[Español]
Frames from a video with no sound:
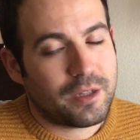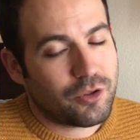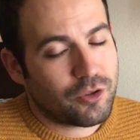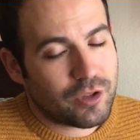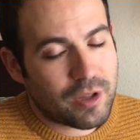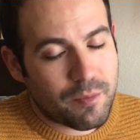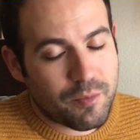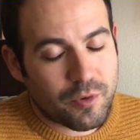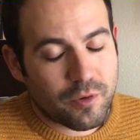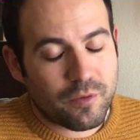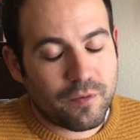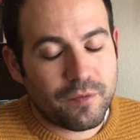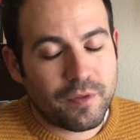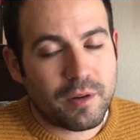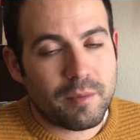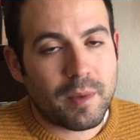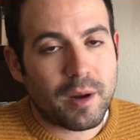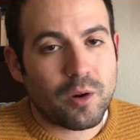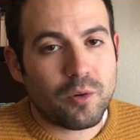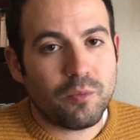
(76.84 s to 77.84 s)
esto está por
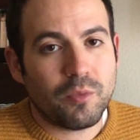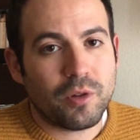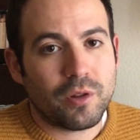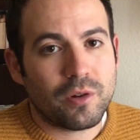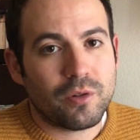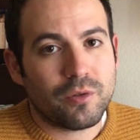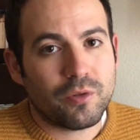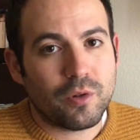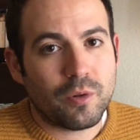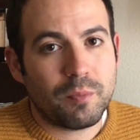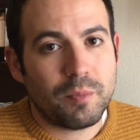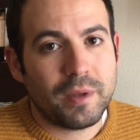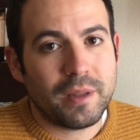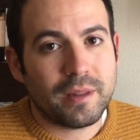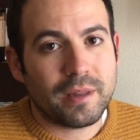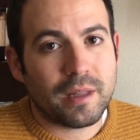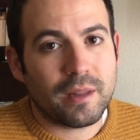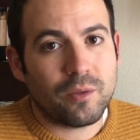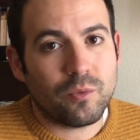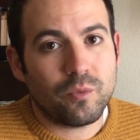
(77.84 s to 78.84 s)
confirmar, los modelos nos
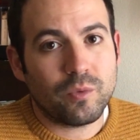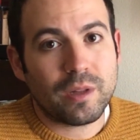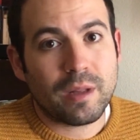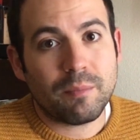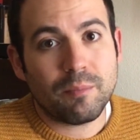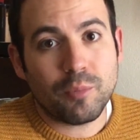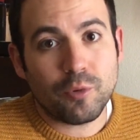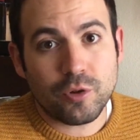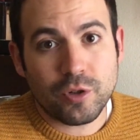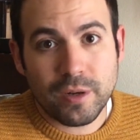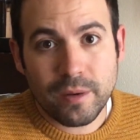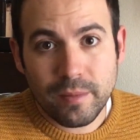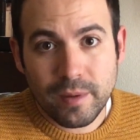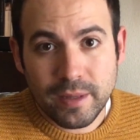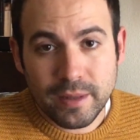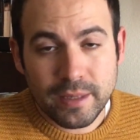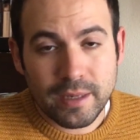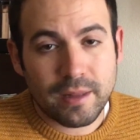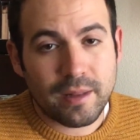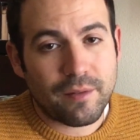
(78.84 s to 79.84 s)
pintan una
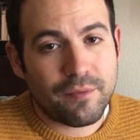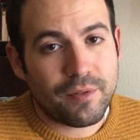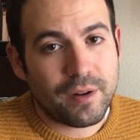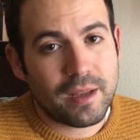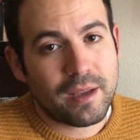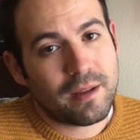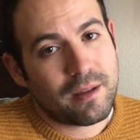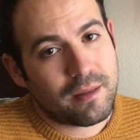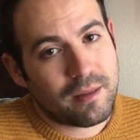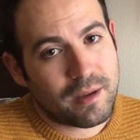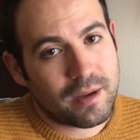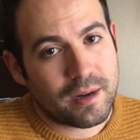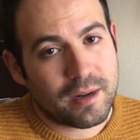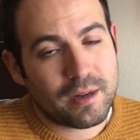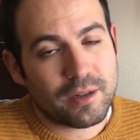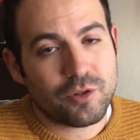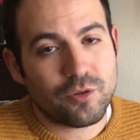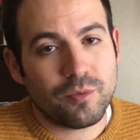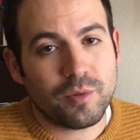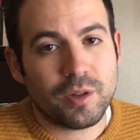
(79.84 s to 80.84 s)
posible entrada fría ya de
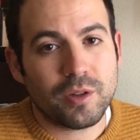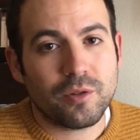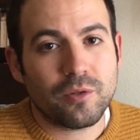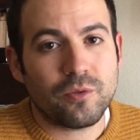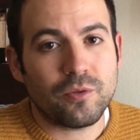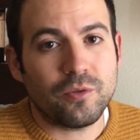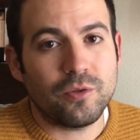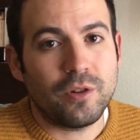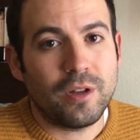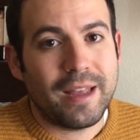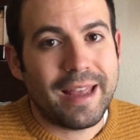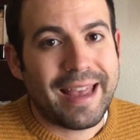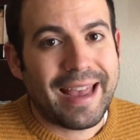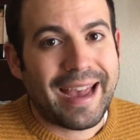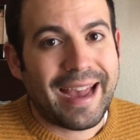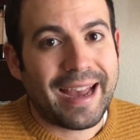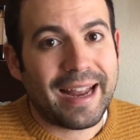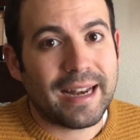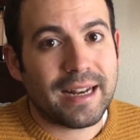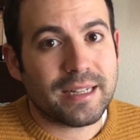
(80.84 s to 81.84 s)
cara sobre todo
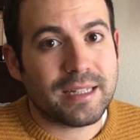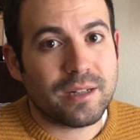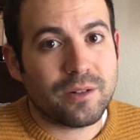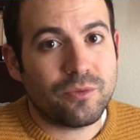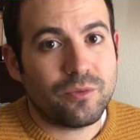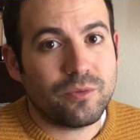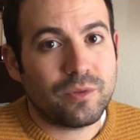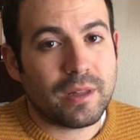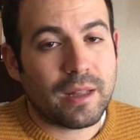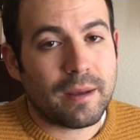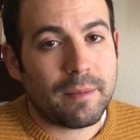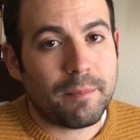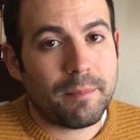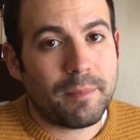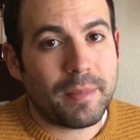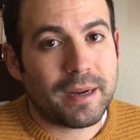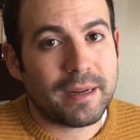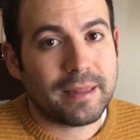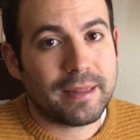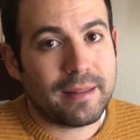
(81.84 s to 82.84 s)
a la
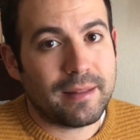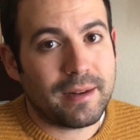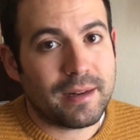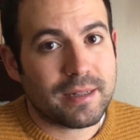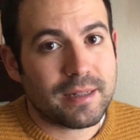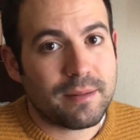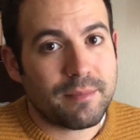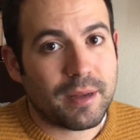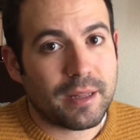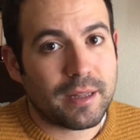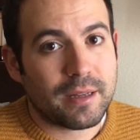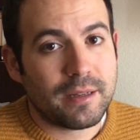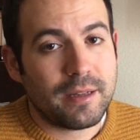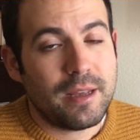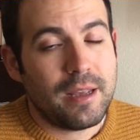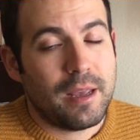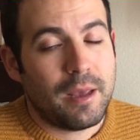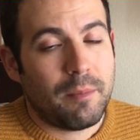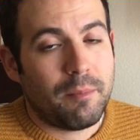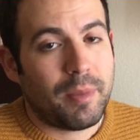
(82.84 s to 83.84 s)
segunda parte de la
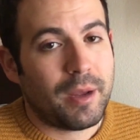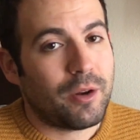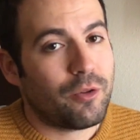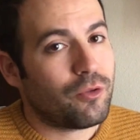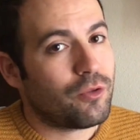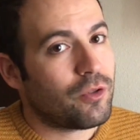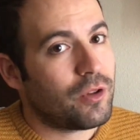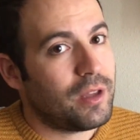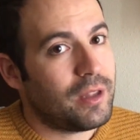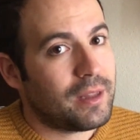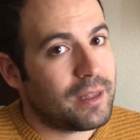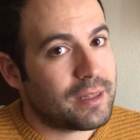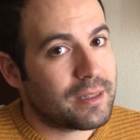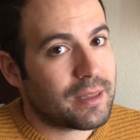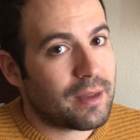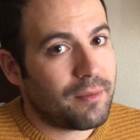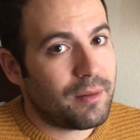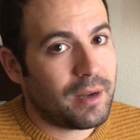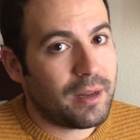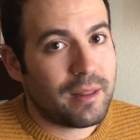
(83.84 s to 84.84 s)
semana, pero
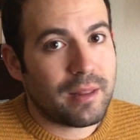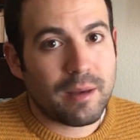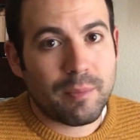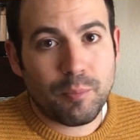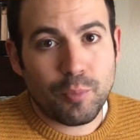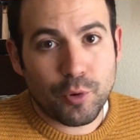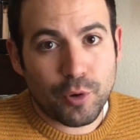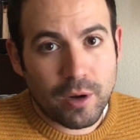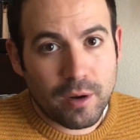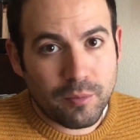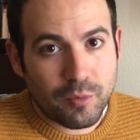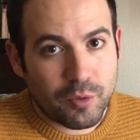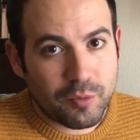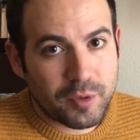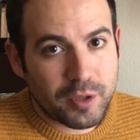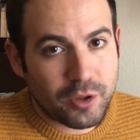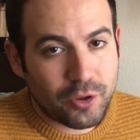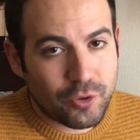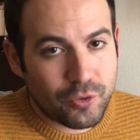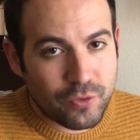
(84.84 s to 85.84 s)
inestabilidad por el
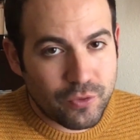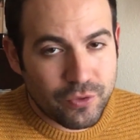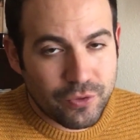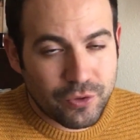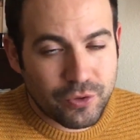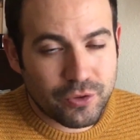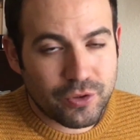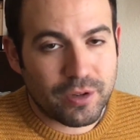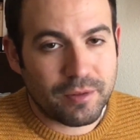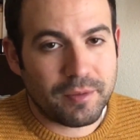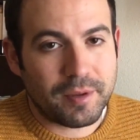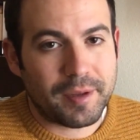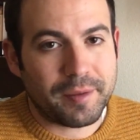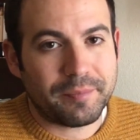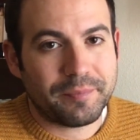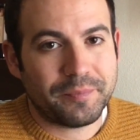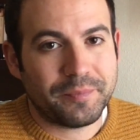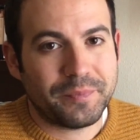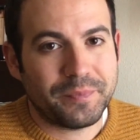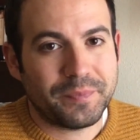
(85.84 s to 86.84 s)
momento no se
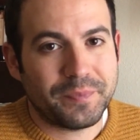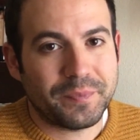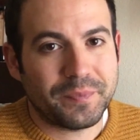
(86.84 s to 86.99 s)
ve.